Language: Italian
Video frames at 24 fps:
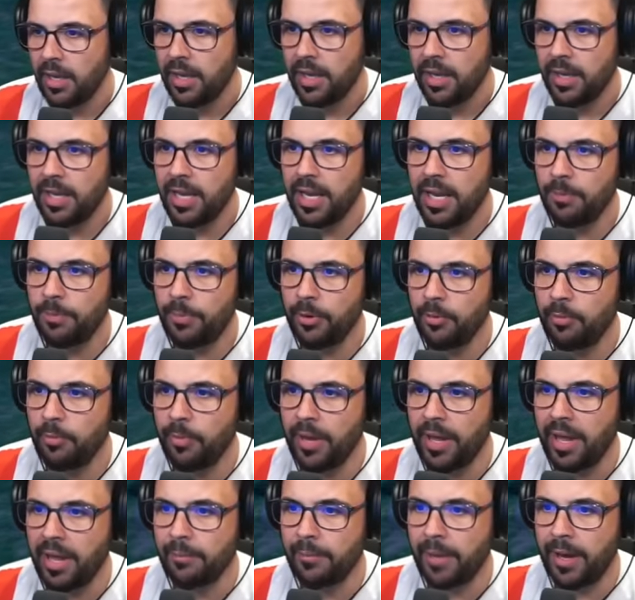Il
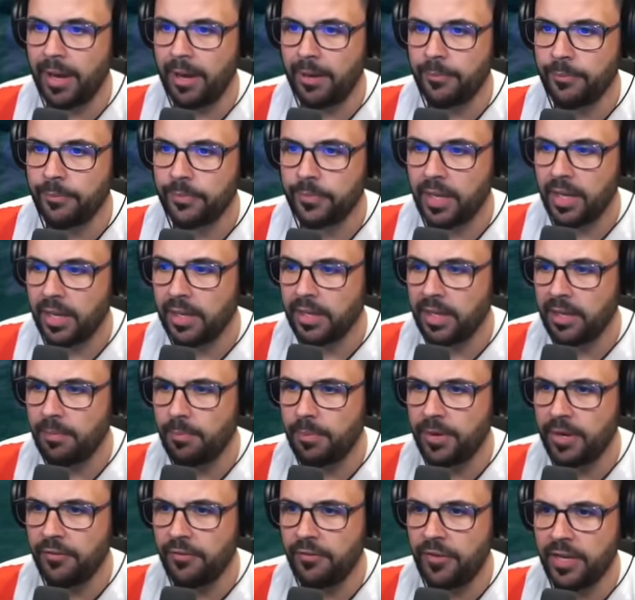problema è che
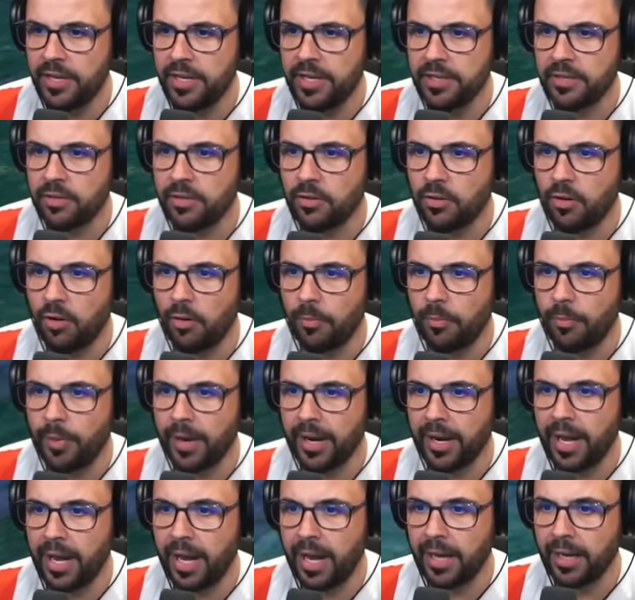preferisco
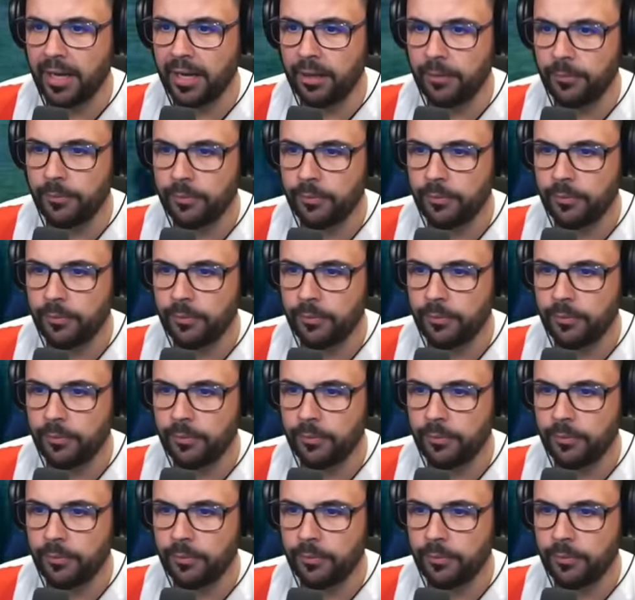pagare